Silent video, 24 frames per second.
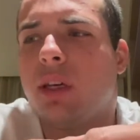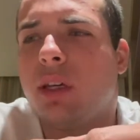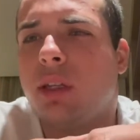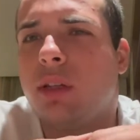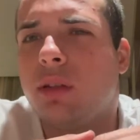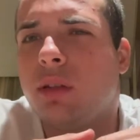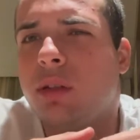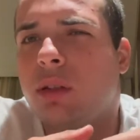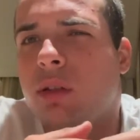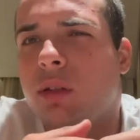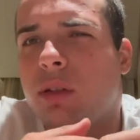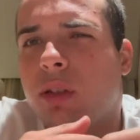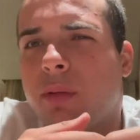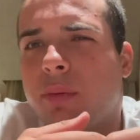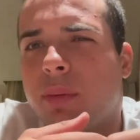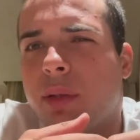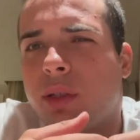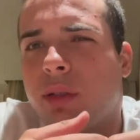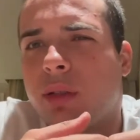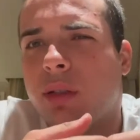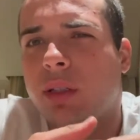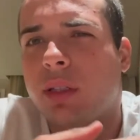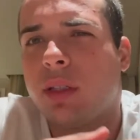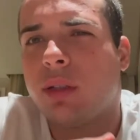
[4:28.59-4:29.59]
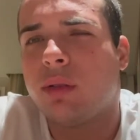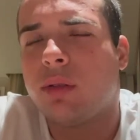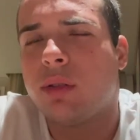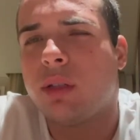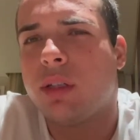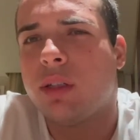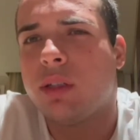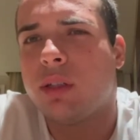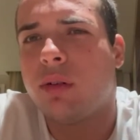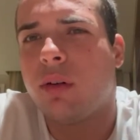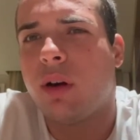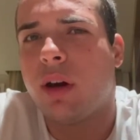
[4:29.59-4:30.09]
e de duas pessoas é
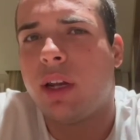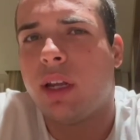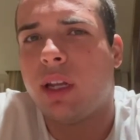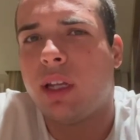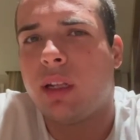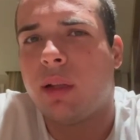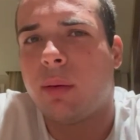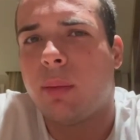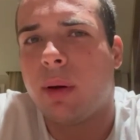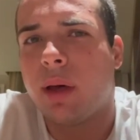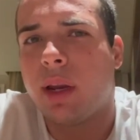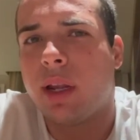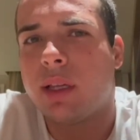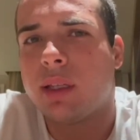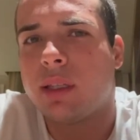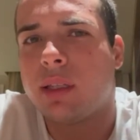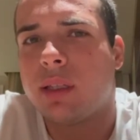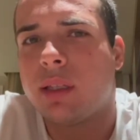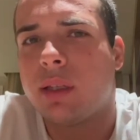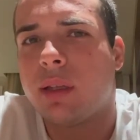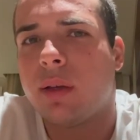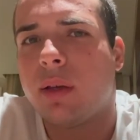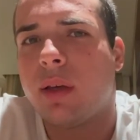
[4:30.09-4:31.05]
240, parece.